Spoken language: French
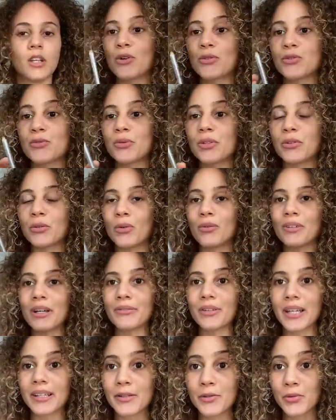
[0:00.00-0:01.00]
Ensuite, on va
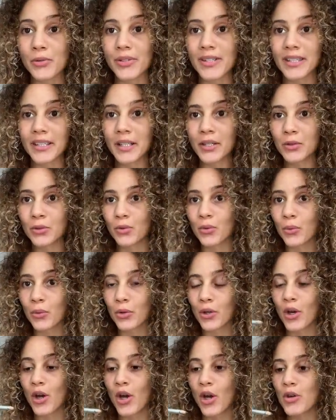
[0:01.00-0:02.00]
faire les sourcils.
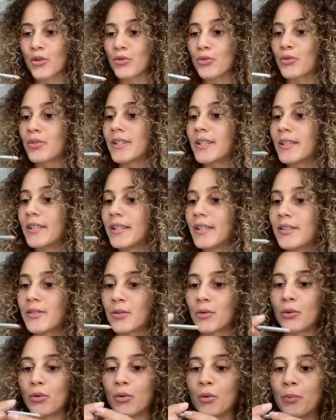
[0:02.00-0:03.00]
Donc, j'utilise
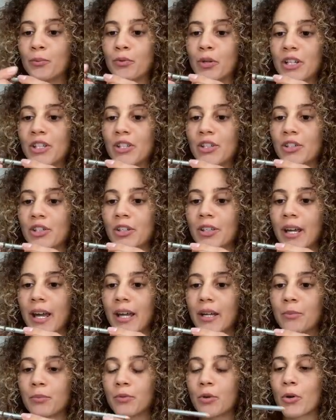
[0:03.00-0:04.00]
le Precision
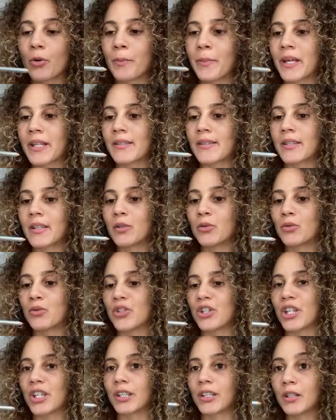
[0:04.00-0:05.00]
Eyebrow Pencil de
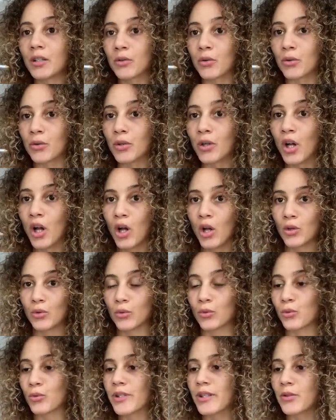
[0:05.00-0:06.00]
chez Kiko.
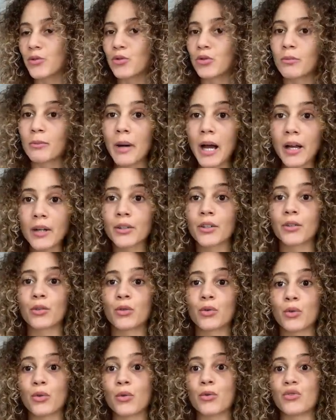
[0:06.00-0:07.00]
Donc, c'est une marque
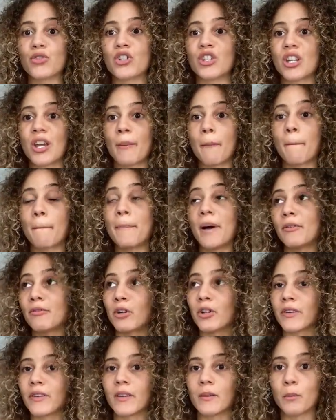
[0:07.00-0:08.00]
que j'aime pas
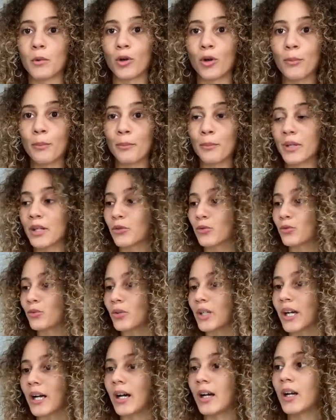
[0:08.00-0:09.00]
forcément, mais en tout
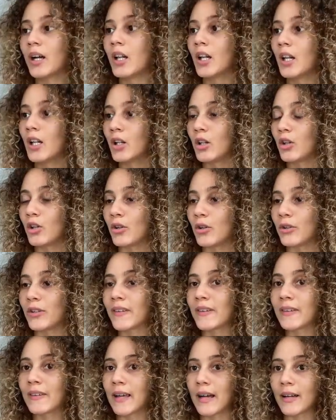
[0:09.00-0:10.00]
cas, euh,
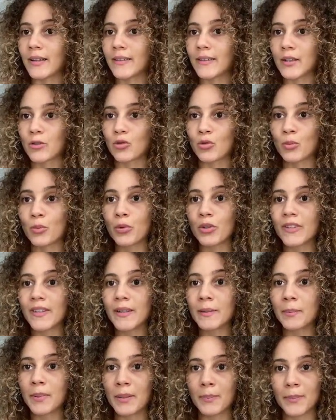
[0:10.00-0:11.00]
ça, c'est une
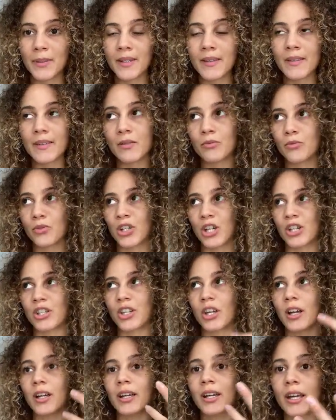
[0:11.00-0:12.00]
petite pépite. Si vous
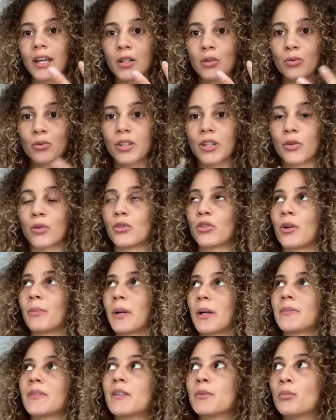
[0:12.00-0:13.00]
cherchez un crayon qui ressemble
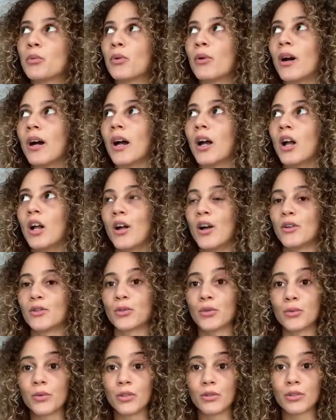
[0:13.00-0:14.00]
un petit peu à
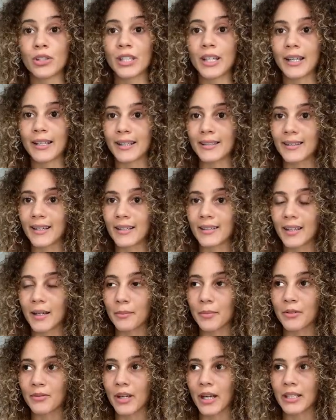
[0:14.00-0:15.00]
celui de chez Anastasia
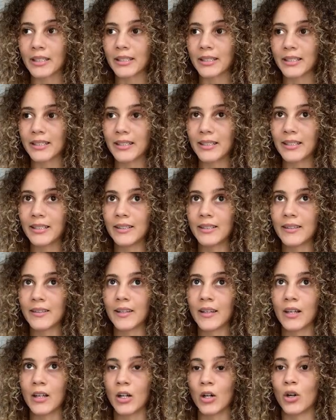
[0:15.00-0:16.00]
Beverly
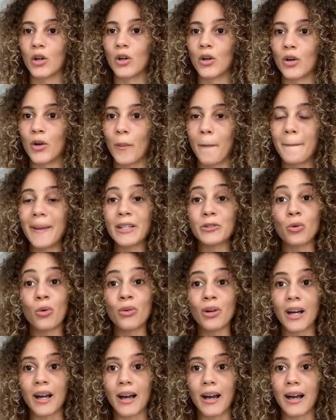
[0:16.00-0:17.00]
Hills, euh, pas trop
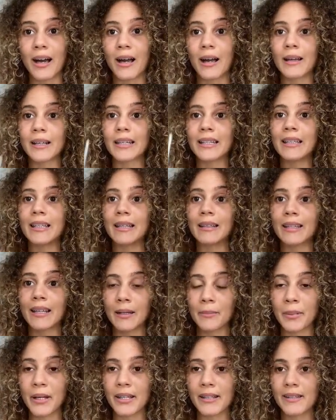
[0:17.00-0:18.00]
gras, qui est
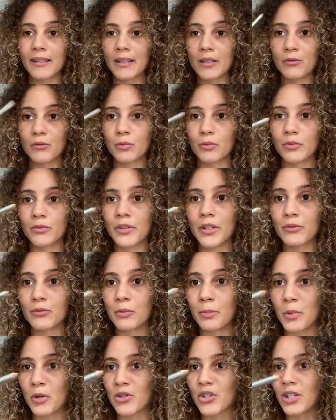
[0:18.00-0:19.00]
très précis, vous pouvez vous
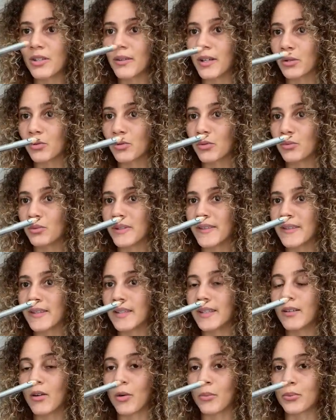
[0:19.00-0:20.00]
pencher vers
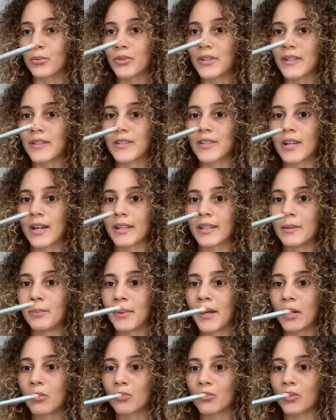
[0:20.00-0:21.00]
celui-ci. En plus, il tient
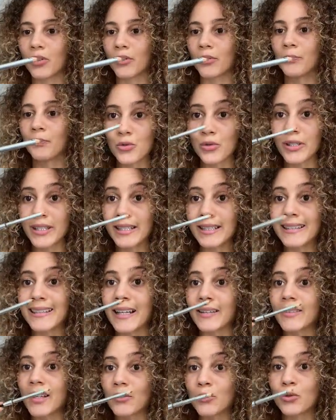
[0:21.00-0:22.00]
hyper longtemps. J'utilise
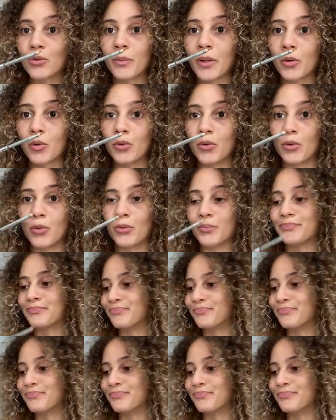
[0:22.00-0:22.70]
la teinte numéro 2.